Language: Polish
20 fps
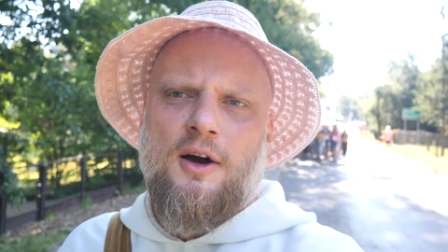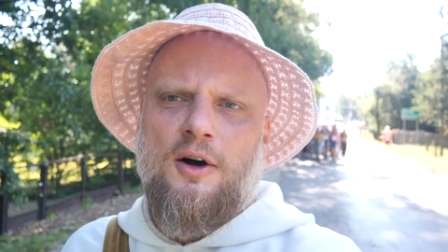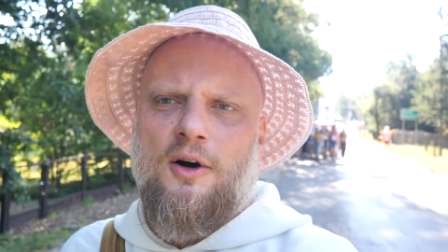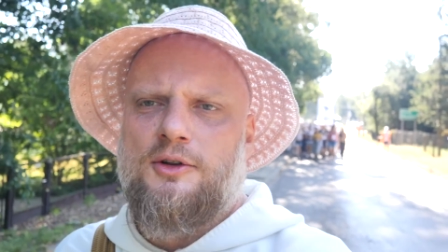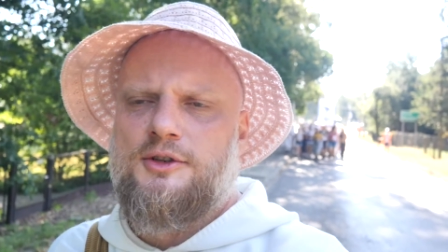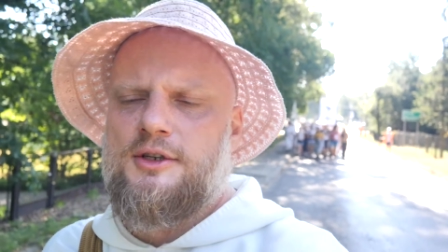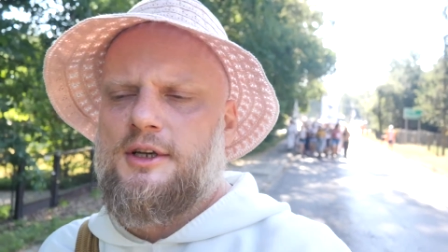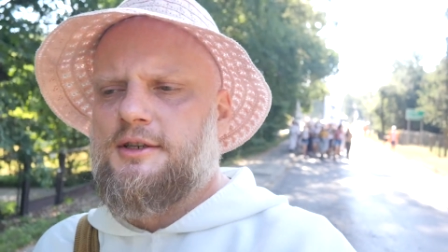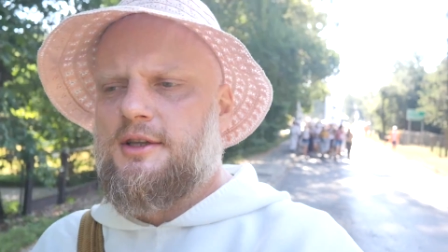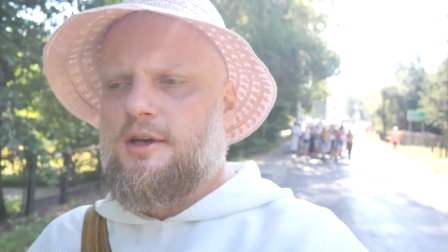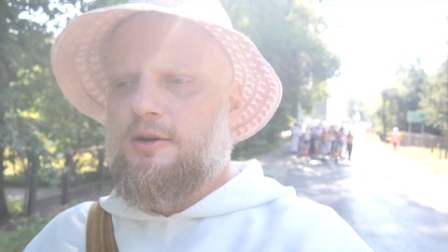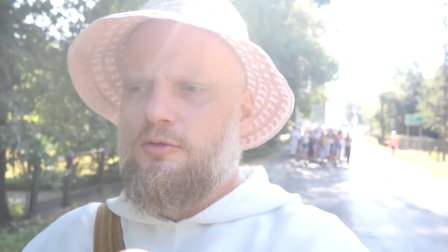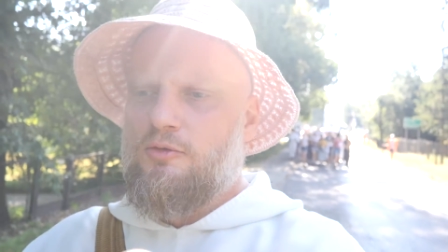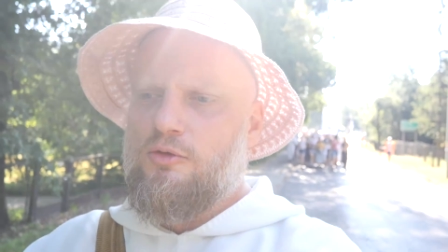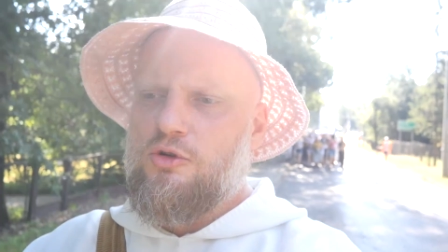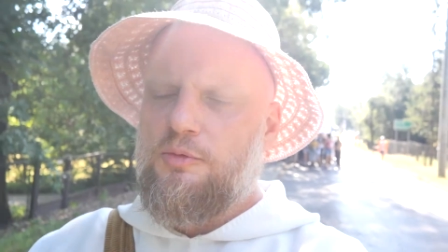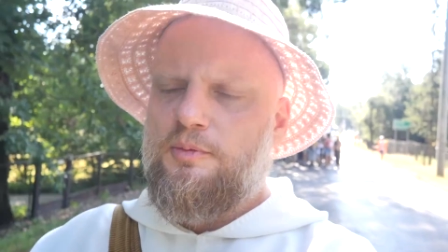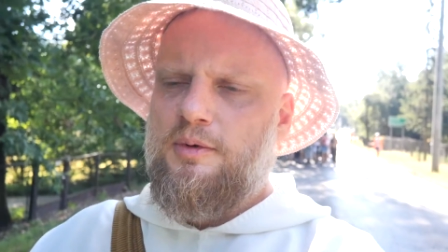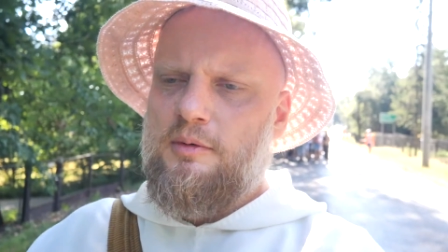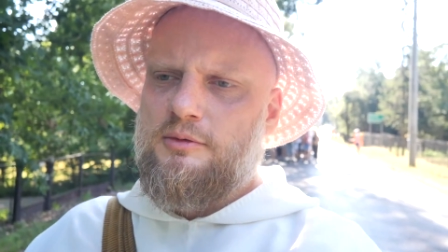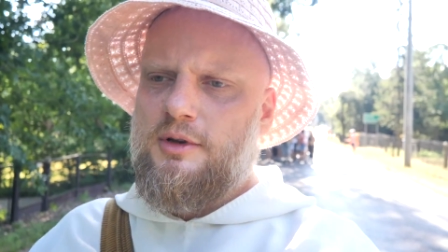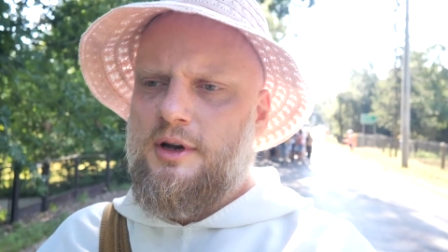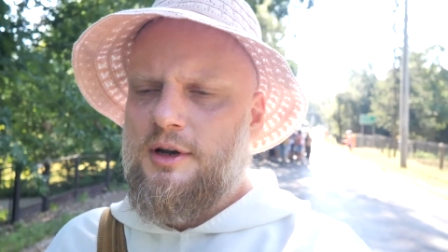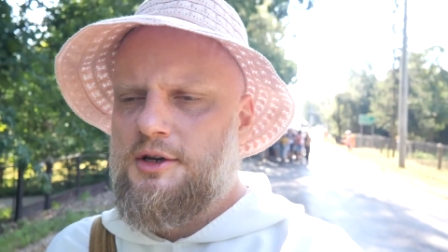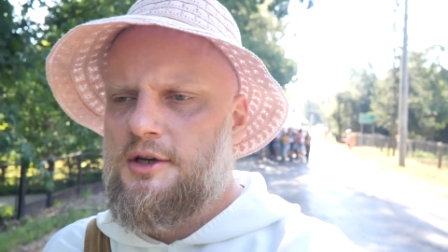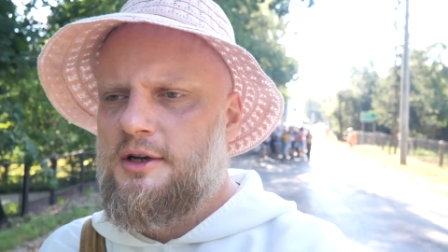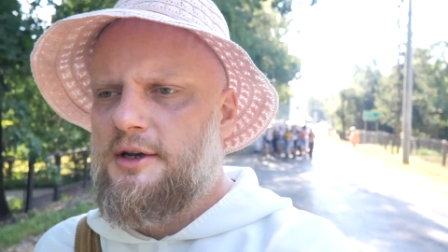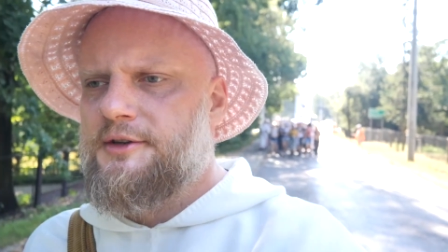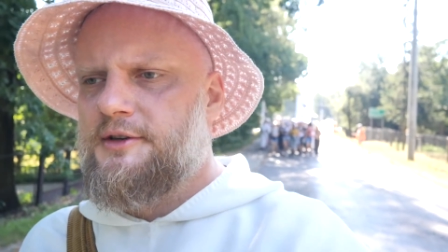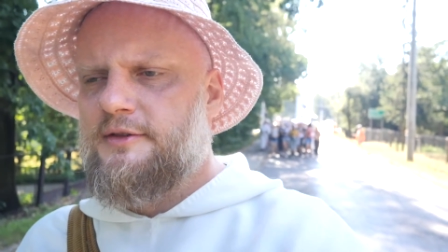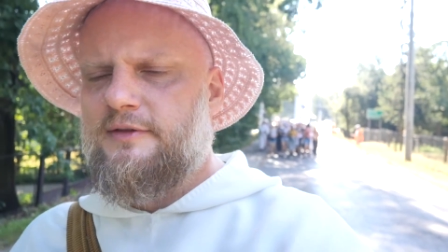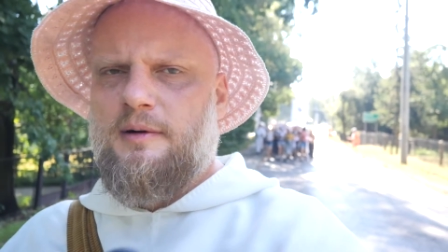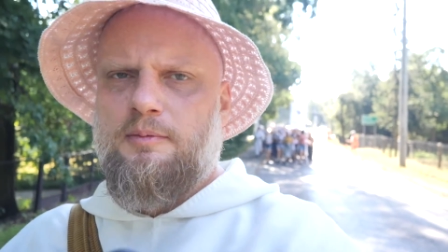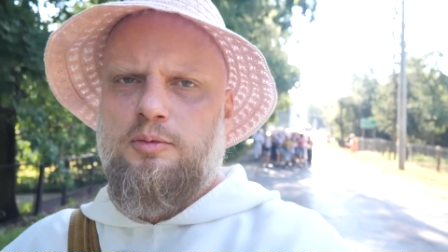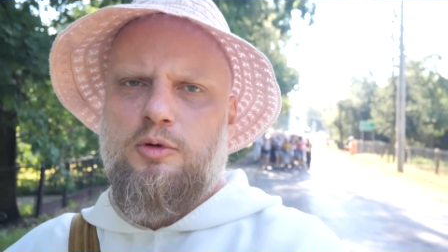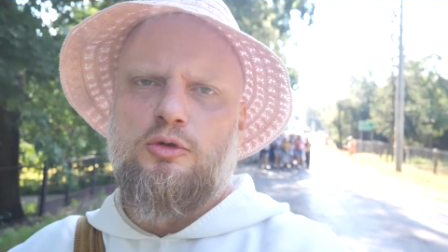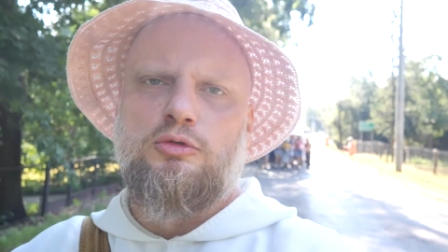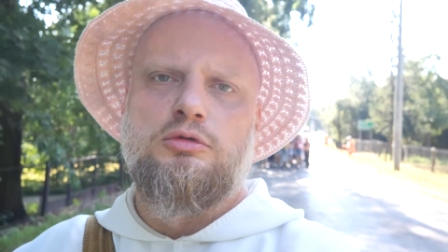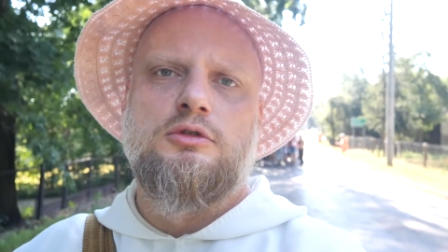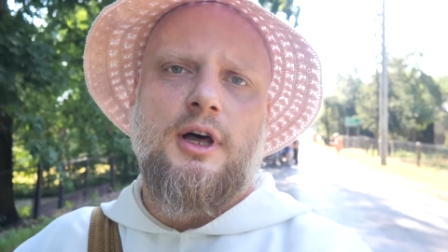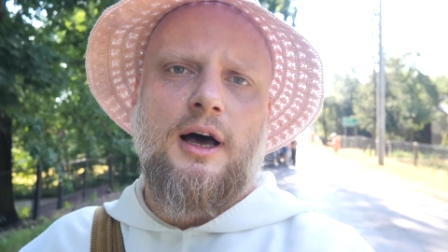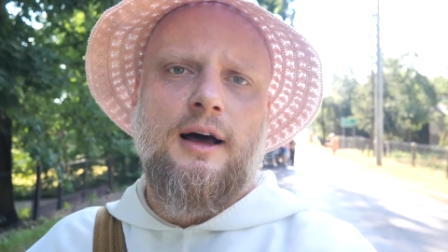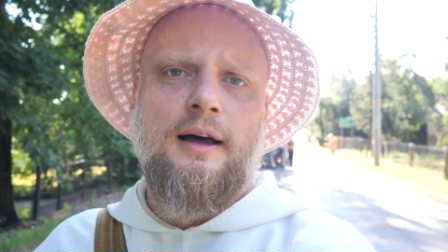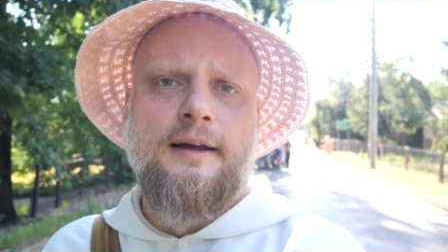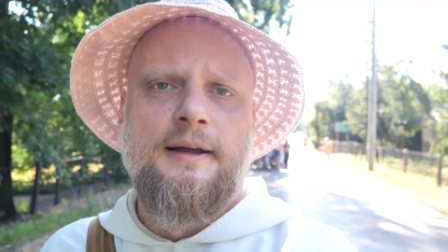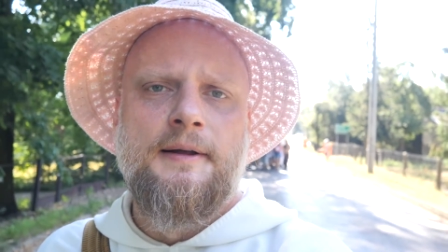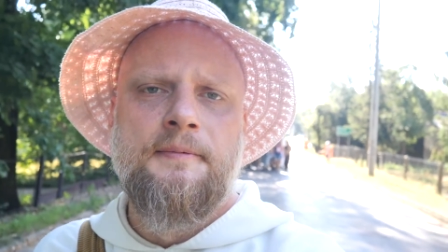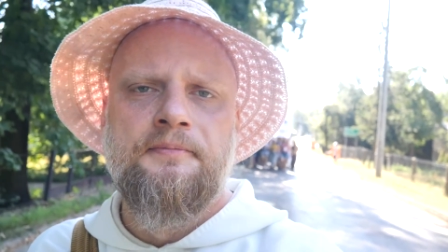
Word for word: chodzę z taką grupą, która się nazywa Pokuta.